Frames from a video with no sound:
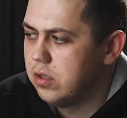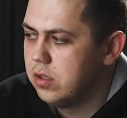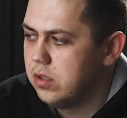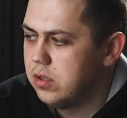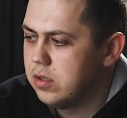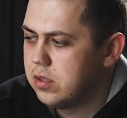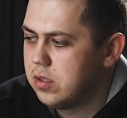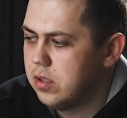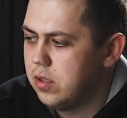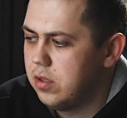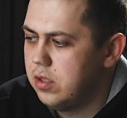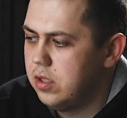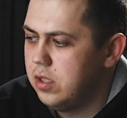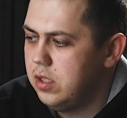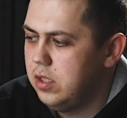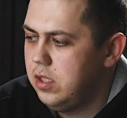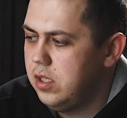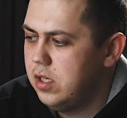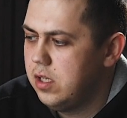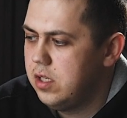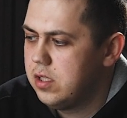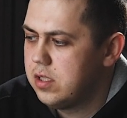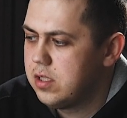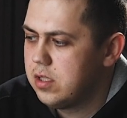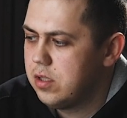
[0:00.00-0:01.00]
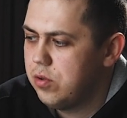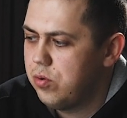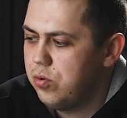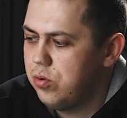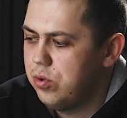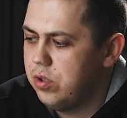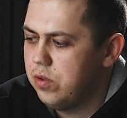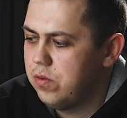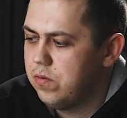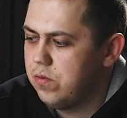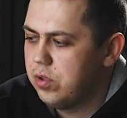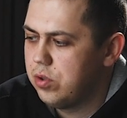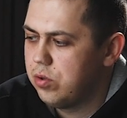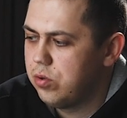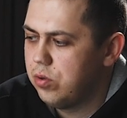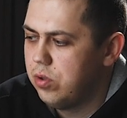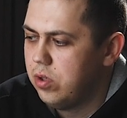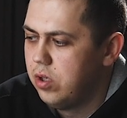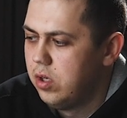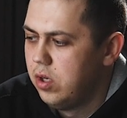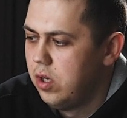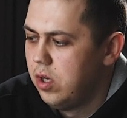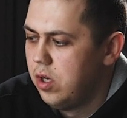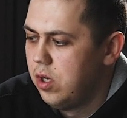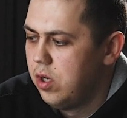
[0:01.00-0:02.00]
я не знаю, она еле заходит в эту
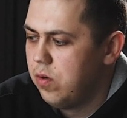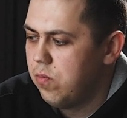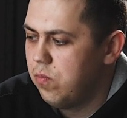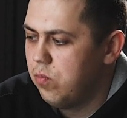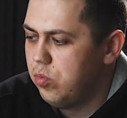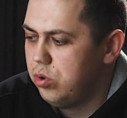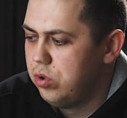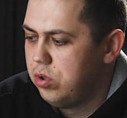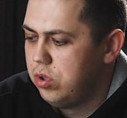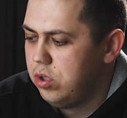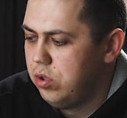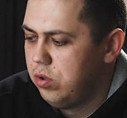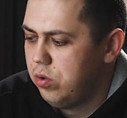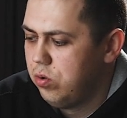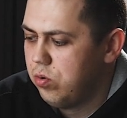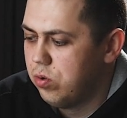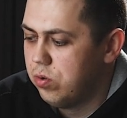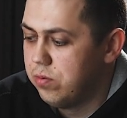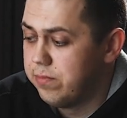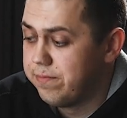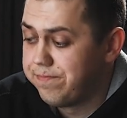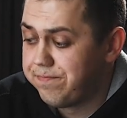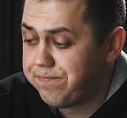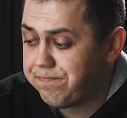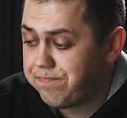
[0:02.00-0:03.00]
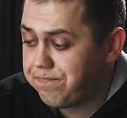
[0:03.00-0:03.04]
бутылку.